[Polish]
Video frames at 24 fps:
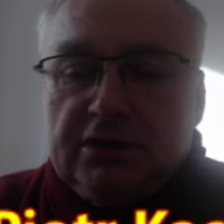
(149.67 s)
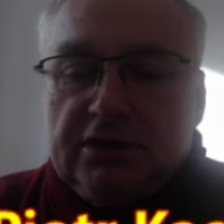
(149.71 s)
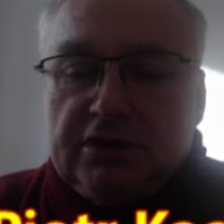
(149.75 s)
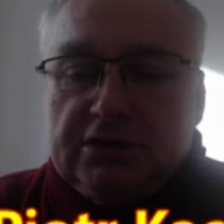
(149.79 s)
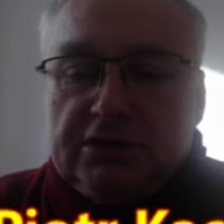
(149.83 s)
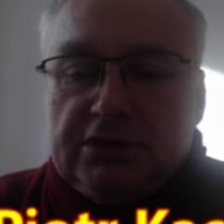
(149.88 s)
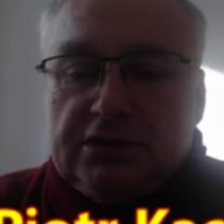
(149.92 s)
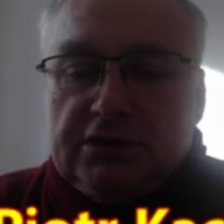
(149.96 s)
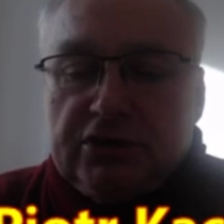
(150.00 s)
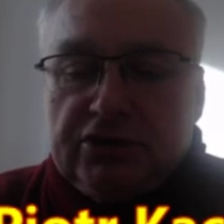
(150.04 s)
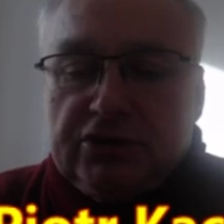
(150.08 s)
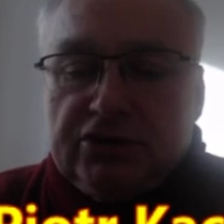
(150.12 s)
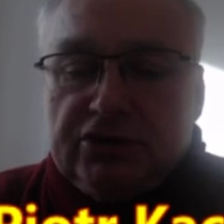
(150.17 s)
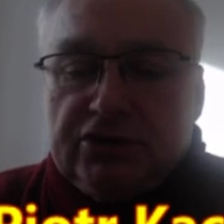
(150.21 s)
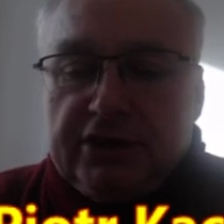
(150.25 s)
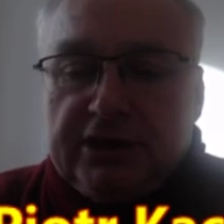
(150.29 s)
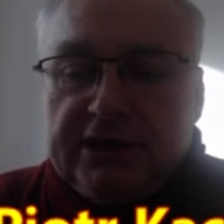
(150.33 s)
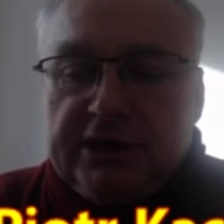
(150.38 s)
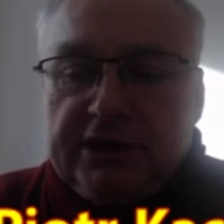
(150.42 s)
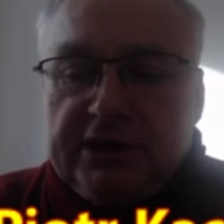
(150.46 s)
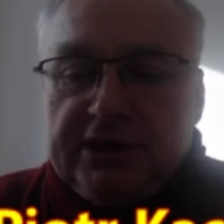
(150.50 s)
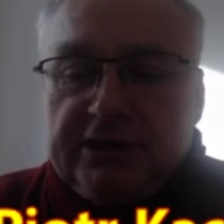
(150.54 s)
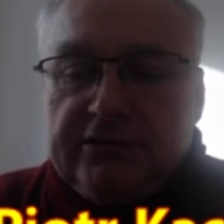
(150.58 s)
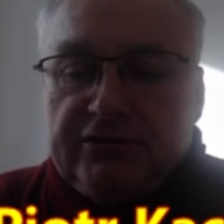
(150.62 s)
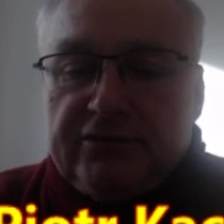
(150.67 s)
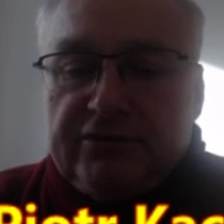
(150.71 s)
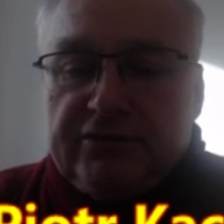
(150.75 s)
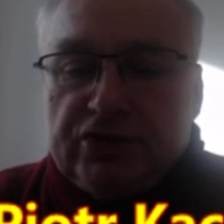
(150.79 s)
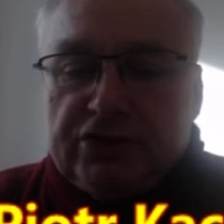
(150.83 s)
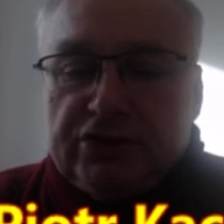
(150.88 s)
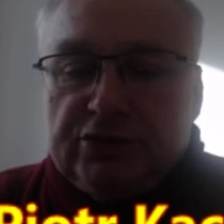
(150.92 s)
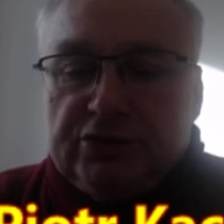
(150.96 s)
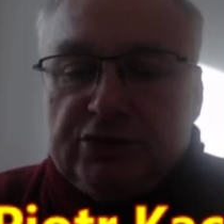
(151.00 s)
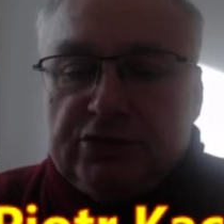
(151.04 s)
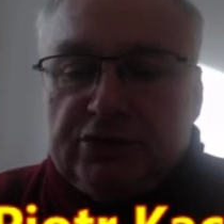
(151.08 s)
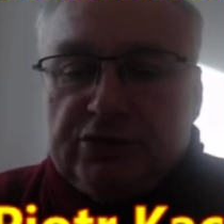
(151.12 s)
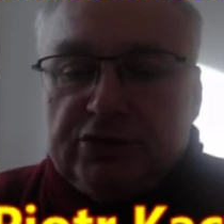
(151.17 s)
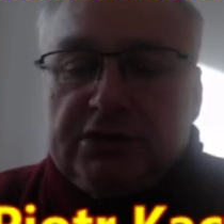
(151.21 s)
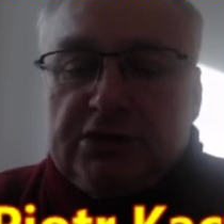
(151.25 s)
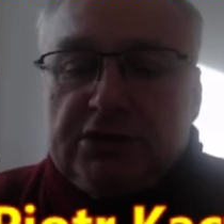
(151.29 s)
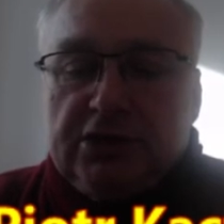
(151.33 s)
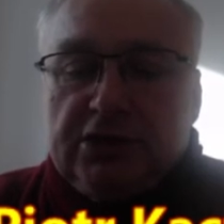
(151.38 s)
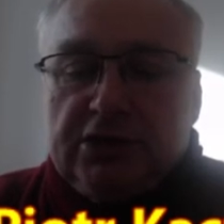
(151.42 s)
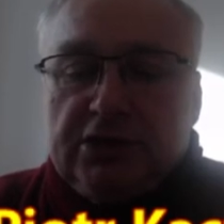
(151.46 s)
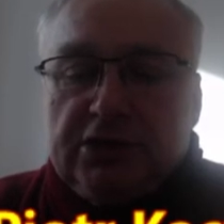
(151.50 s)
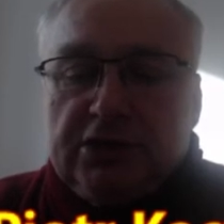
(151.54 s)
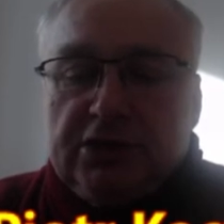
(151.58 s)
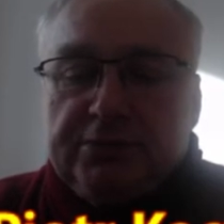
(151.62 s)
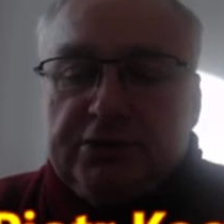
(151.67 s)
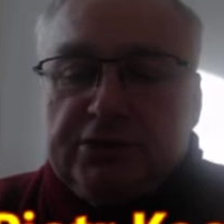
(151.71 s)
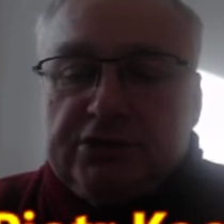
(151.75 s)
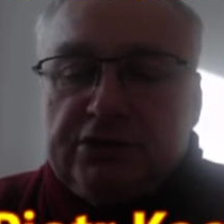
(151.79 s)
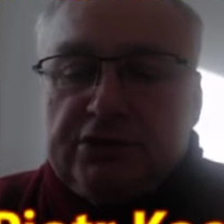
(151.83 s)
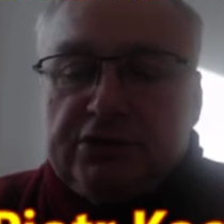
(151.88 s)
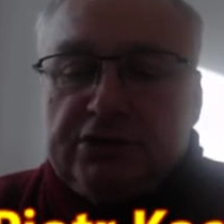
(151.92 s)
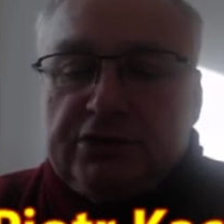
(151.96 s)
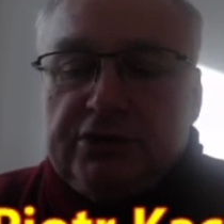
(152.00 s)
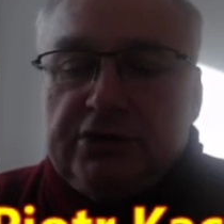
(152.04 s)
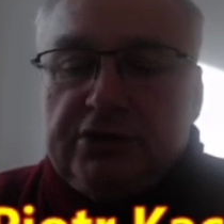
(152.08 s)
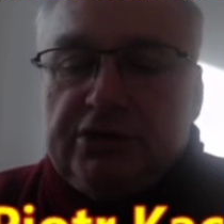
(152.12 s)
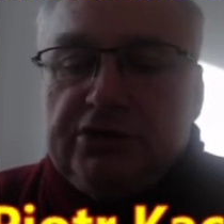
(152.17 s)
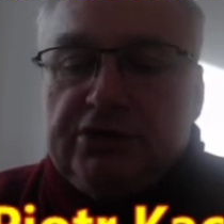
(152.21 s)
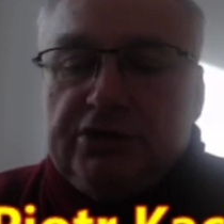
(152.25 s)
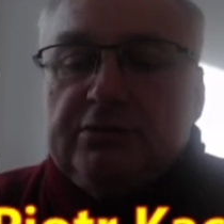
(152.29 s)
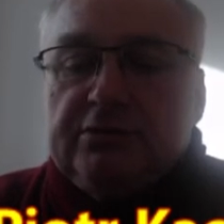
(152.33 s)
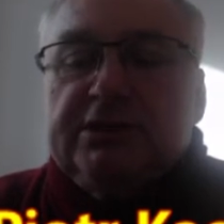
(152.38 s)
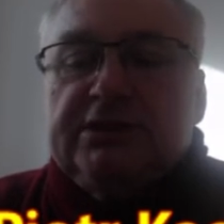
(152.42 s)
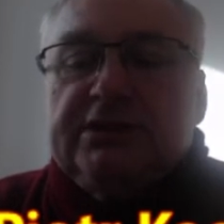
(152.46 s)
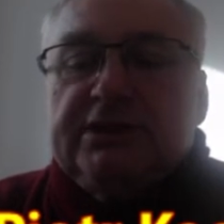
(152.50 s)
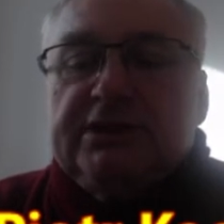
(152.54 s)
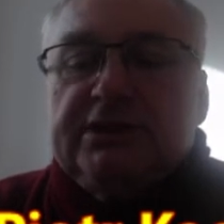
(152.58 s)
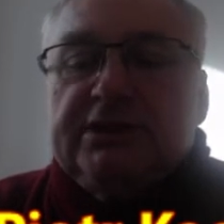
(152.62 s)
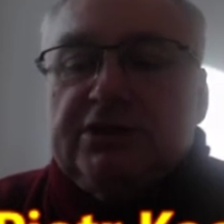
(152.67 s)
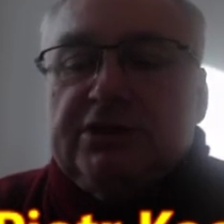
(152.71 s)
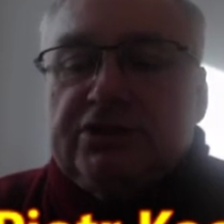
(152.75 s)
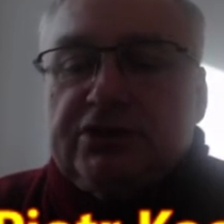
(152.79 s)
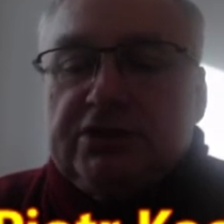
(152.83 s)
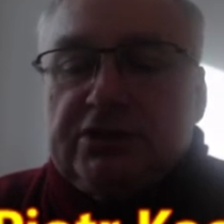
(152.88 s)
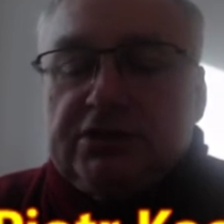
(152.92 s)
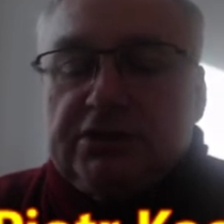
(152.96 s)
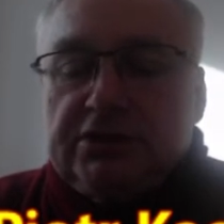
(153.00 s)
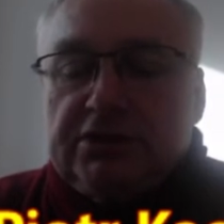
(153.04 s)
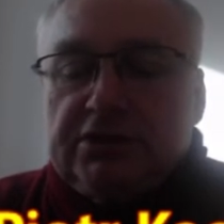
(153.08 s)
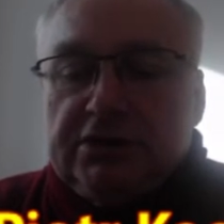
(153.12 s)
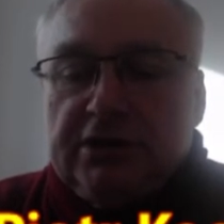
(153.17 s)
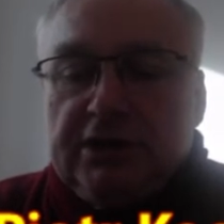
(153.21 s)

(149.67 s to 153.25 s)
Skoczek na F6. Bardzo dobrym posunięciem jest E6,